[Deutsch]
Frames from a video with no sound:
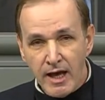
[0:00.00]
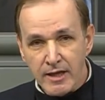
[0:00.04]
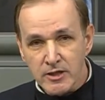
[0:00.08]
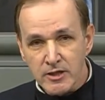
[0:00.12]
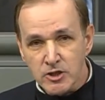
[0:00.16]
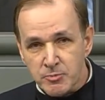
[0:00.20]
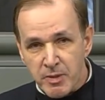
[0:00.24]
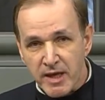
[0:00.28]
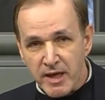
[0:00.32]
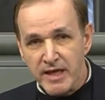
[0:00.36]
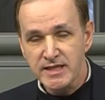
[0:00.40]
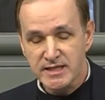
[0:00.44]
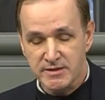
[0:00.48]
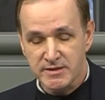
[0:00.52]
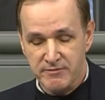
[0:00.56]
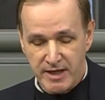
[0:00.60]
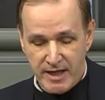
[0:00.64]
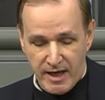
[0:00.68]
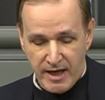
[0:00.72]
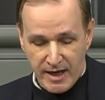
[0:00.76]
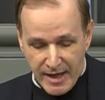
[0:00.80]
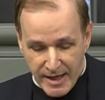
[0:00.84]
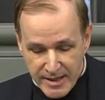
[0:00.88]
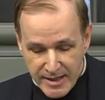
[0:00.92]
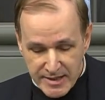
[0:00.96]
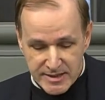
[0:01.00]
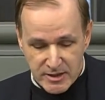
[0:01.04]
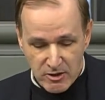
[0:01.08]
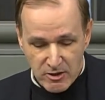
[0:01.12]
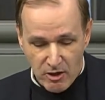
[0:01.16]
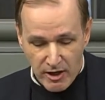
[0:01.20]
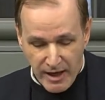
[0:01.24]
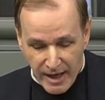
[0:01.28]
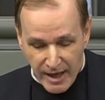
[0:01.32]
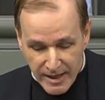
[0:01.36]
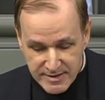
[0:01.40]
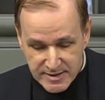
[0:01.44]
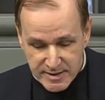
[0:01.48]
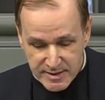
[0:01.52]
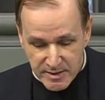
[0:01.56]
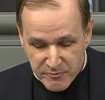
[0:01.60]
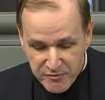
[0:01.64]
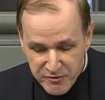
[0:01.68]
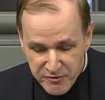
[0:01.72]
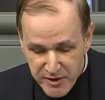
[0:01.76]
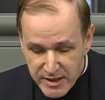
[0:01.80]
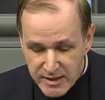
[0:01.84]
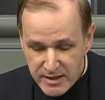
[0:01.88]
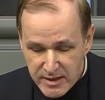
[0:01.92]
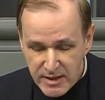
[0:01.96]
entspricht weder Recht noch
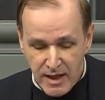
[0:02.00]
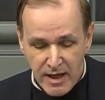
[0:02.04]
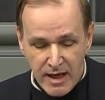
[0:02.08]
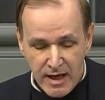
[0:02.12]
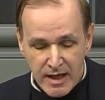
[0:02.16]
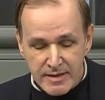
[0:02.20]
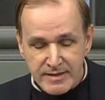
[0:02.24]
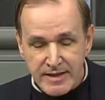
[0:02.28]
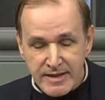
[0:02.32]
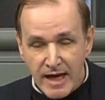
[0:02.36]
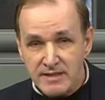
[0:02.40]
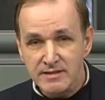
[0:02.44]
Rechtsempfinden.